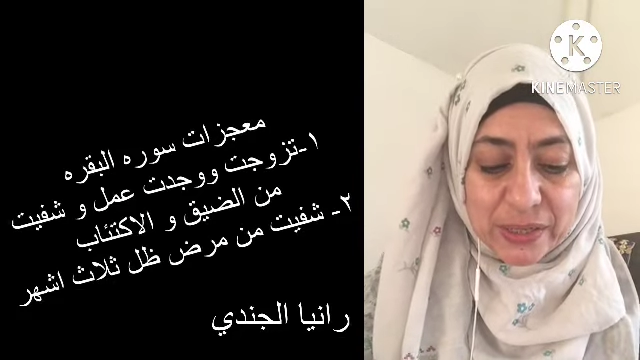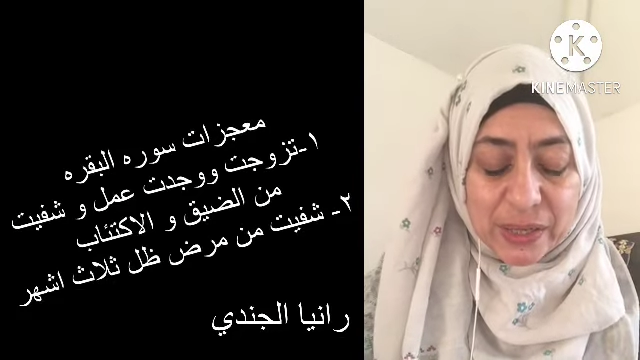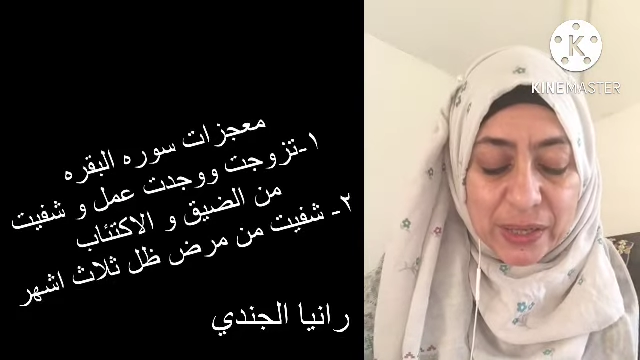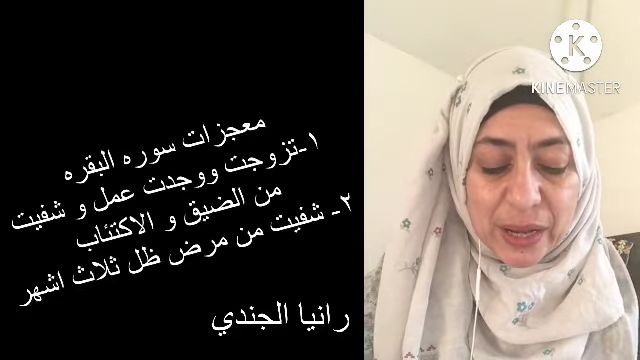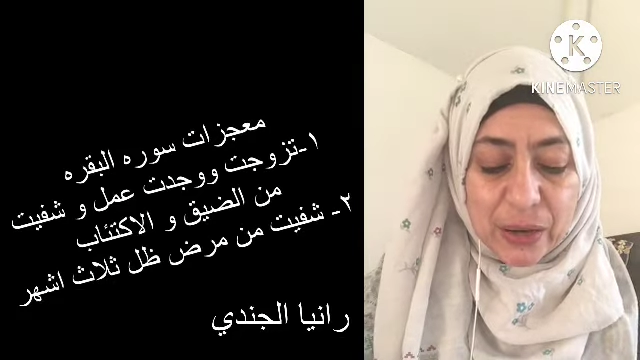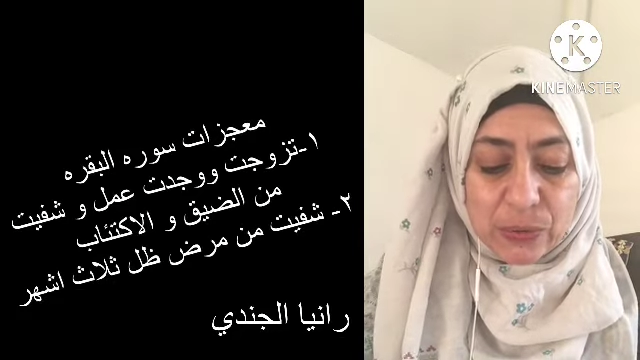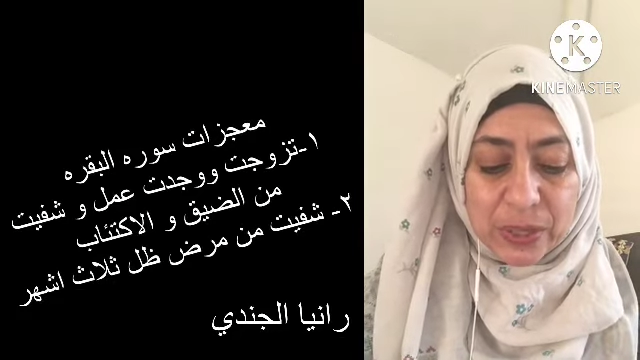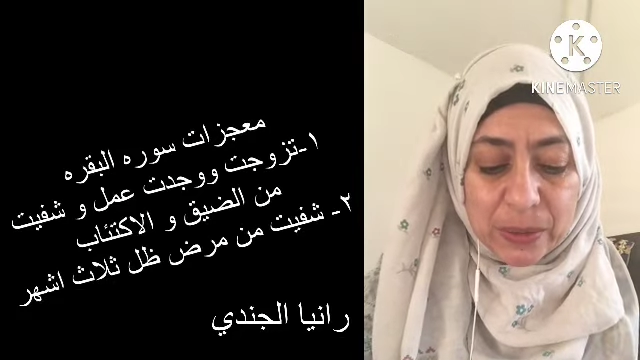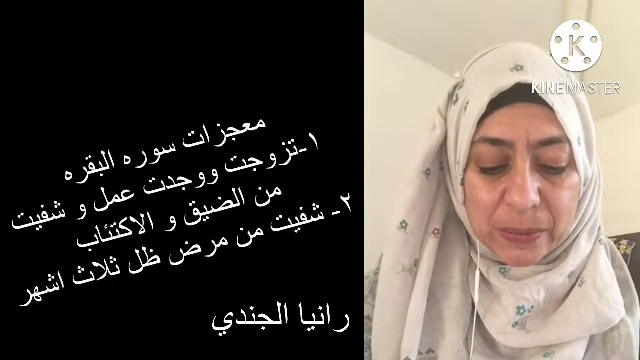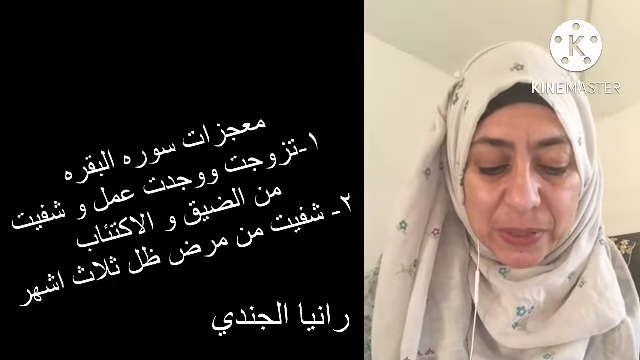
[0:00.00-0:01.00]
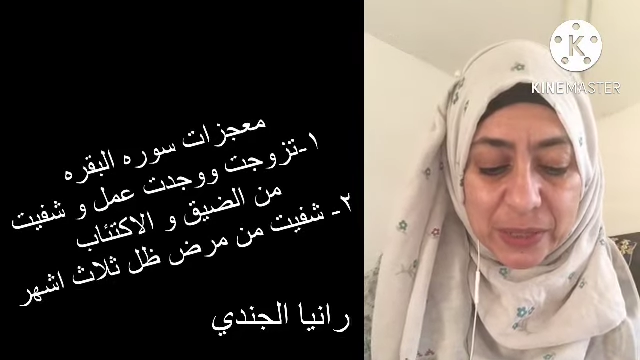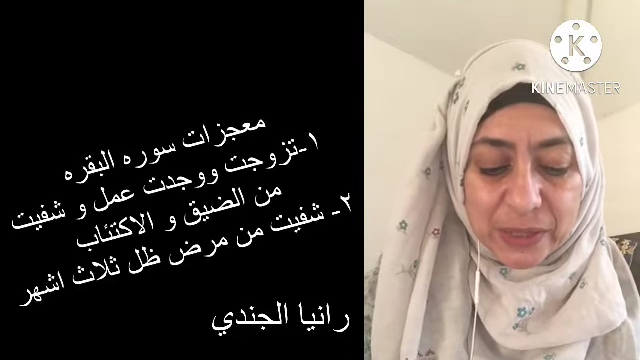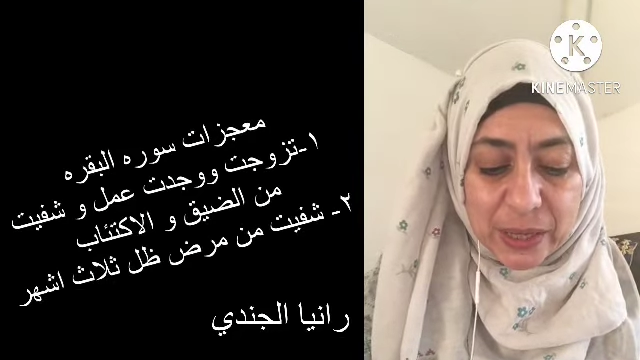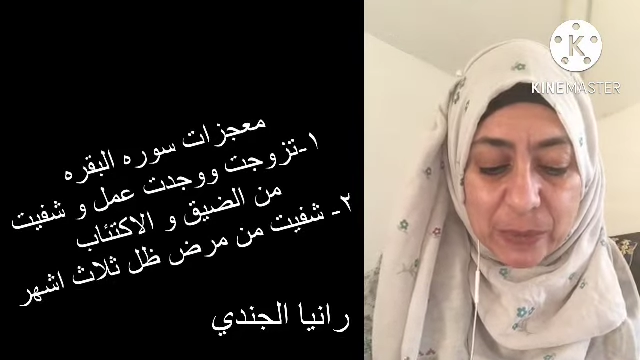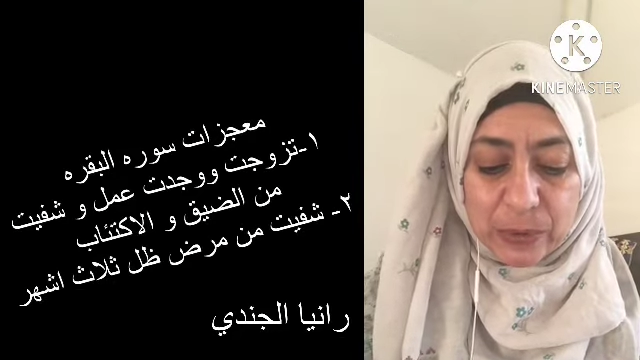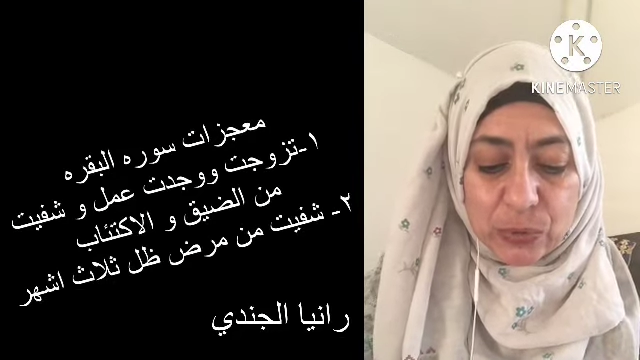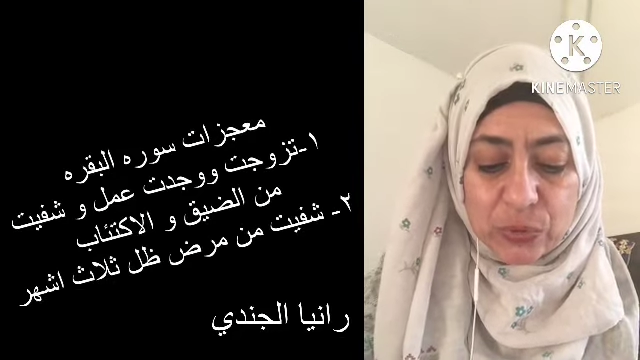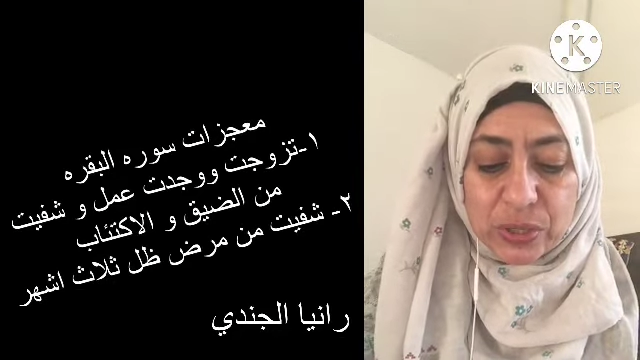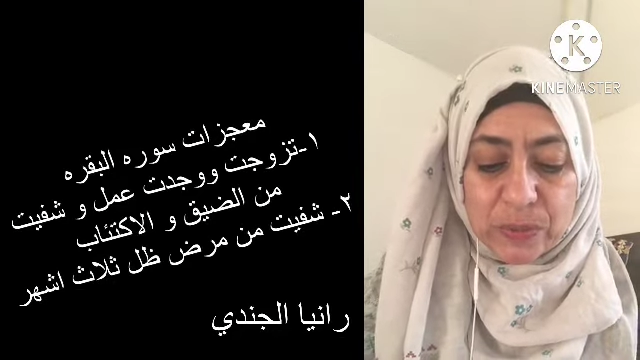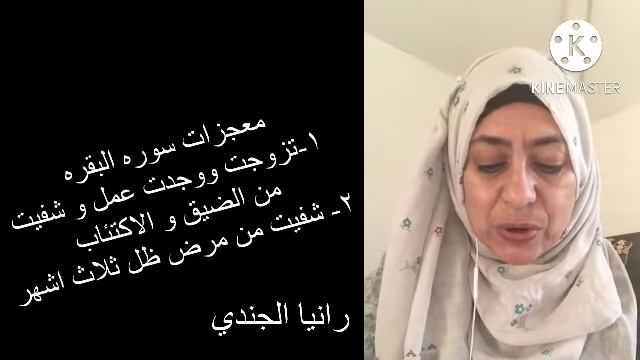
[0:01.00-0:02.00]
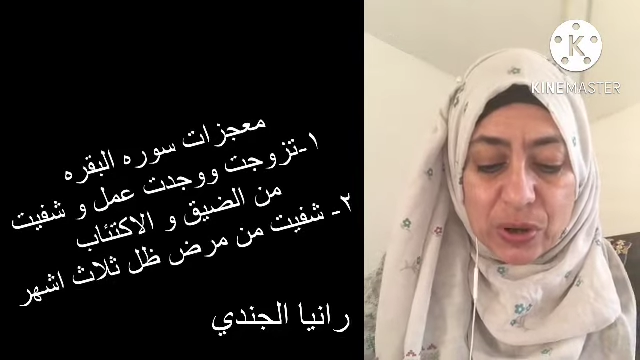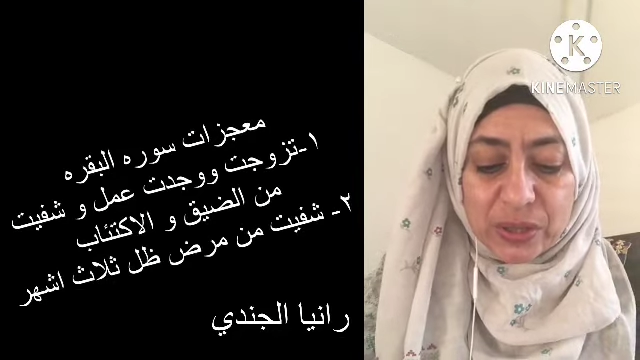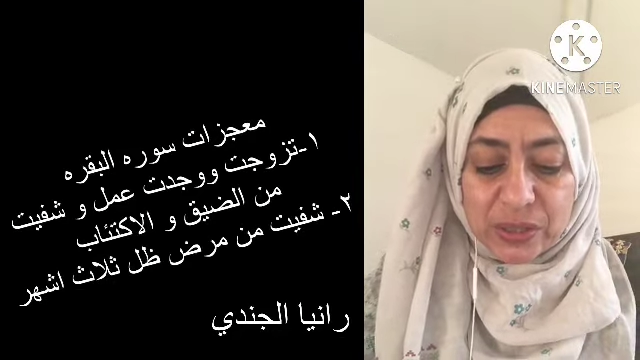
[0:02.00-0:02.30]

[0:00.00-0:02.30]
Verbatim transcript: اللي حولي بيستقبلوني براحه